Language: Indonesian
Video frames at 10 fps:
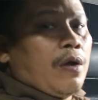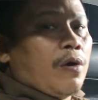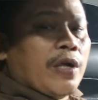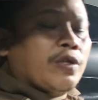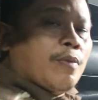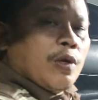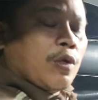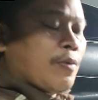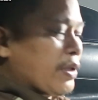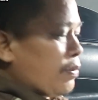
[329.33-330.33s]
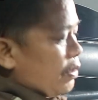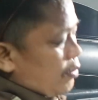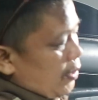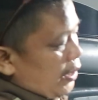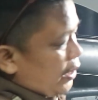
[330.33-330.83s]
Oke, sobat otomotif di
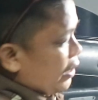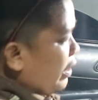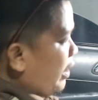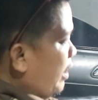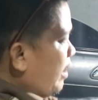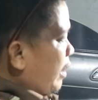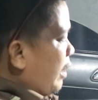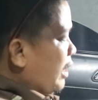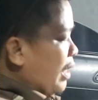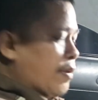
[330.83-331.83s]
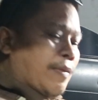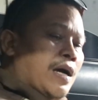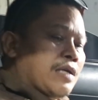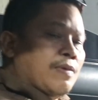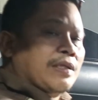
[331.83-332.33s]
mobil ini kita membahas